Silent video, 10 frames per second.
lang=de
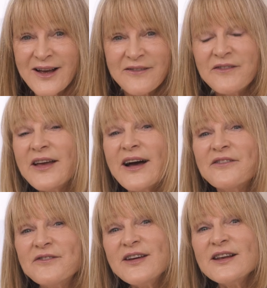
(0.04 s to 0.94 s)

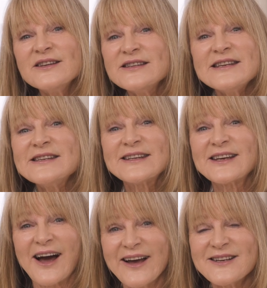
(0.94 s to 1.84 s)
Wer will nicht
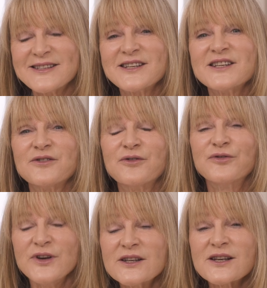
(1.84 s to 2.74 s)
geistig
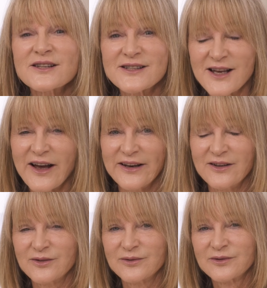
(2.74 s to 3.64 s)
fit
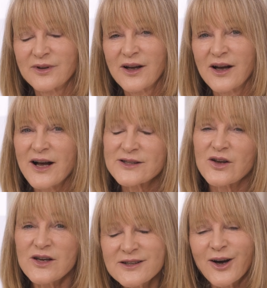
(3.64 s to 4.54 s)
sein? Also
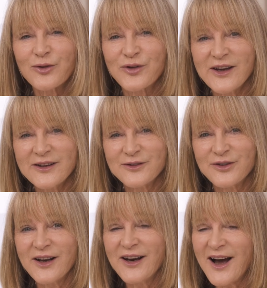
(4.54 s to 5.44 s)
ich auf jeden
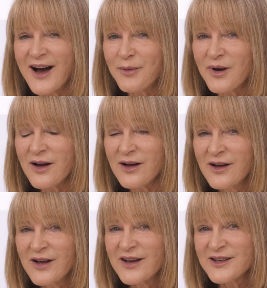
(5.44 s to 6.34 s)
Fall, aber
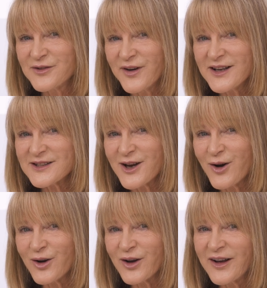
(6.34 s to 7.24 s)
ich weiß
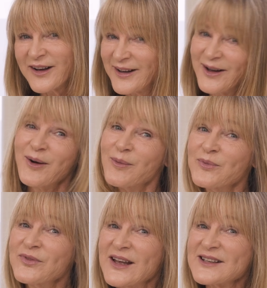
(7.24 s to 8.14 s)
auch,
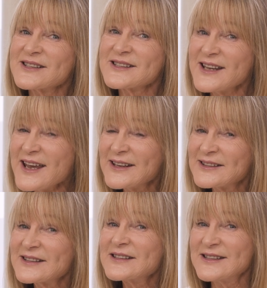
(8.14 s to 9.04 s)
ähm, dass es
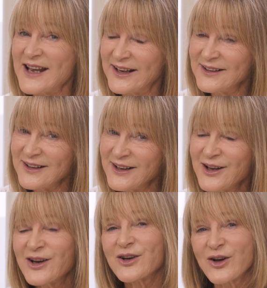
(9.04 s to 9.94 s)
geht, denn
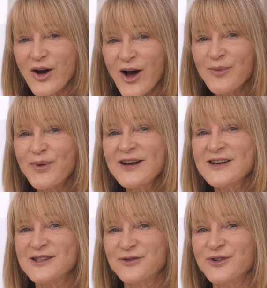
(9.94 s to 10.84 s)

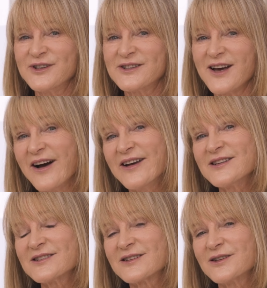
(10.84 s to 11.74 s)
körperlich fit
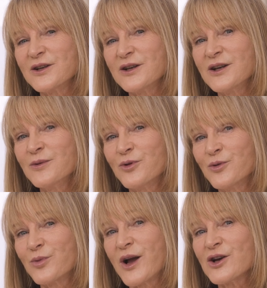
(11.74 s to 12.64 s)
heißt im
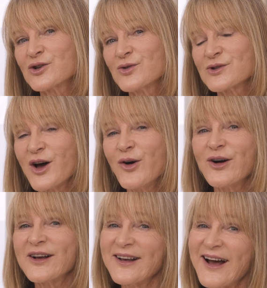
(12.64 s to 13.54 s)
Umkehrschluss
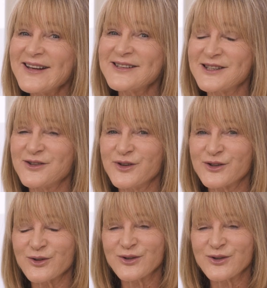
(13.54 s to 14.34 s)
auch geistig fit.